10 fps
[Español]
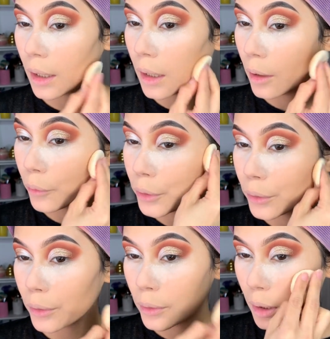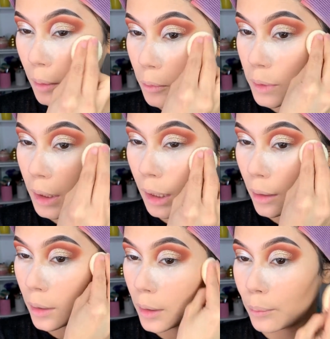cuando colocamos
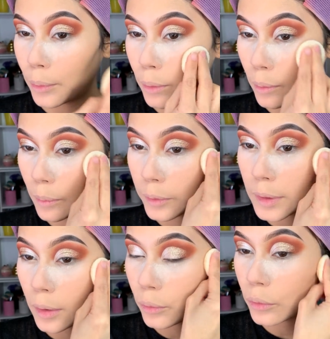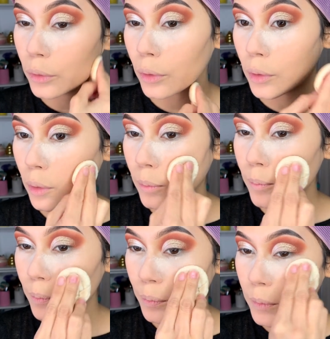el polvo pues de contorno
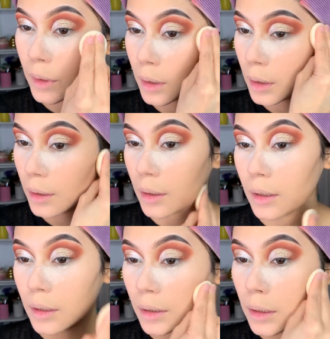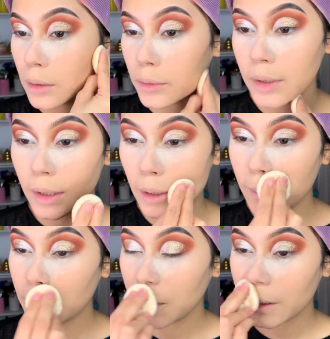y nos salga
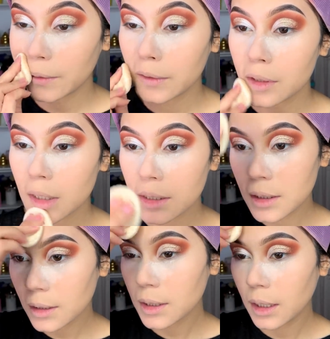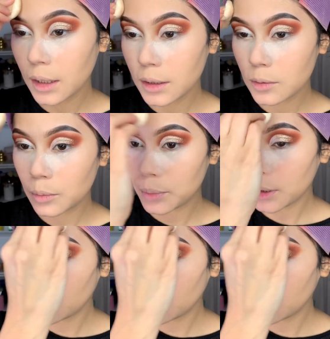bonito. Entonces, sellen súper